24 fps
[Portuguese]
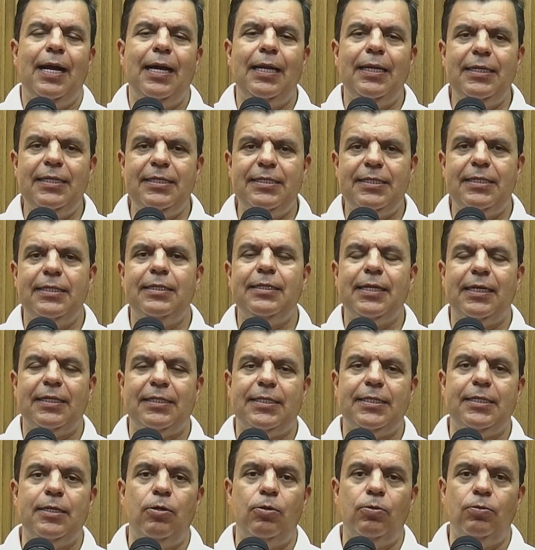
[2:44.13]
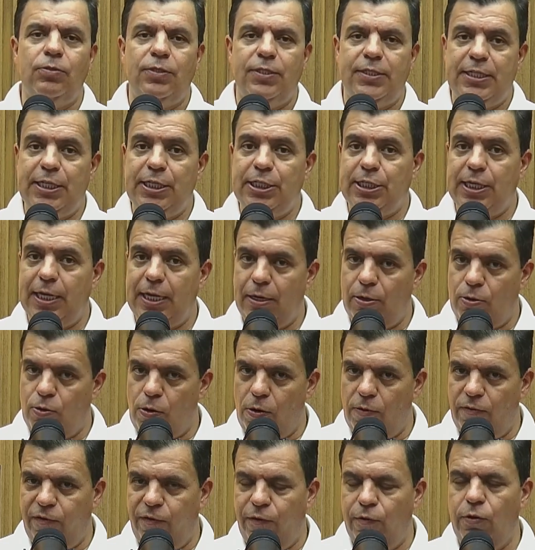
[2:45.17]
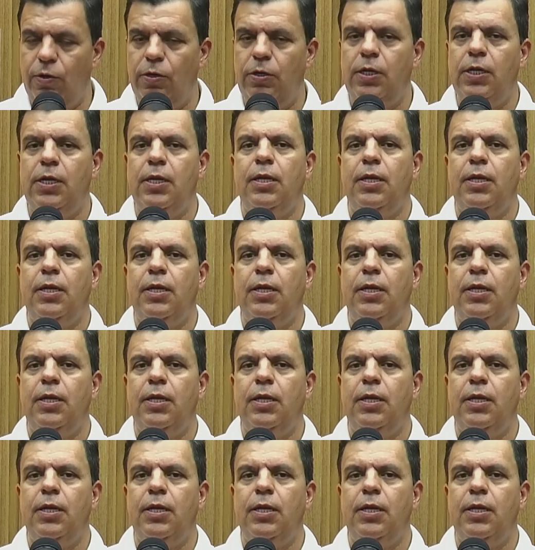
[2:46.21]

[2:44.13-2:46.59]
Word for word: a licitação, seja ela qual for,